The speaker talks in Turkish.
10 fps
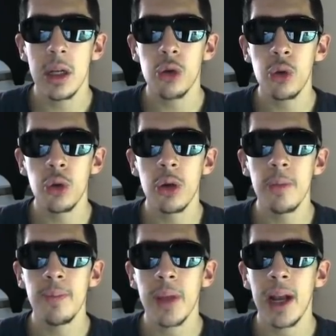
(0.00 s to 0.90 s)
Çünkü
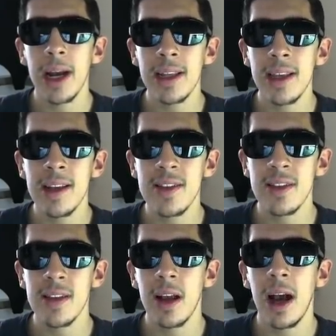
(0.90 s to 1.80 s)

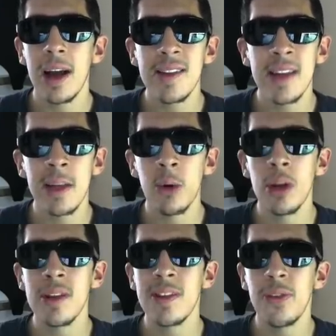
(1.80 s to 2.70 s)
herkes her sene
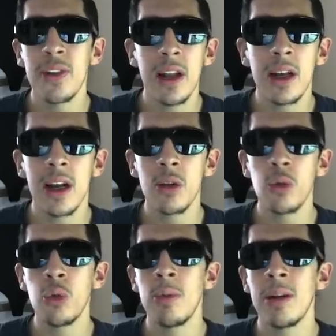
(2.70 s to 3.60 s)
böyle sıfırdan kadro
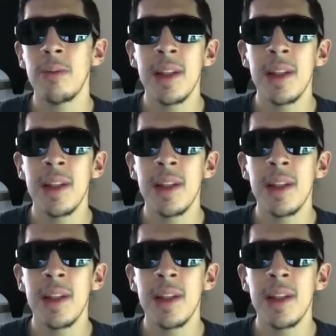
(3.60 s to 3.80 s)
kurmak,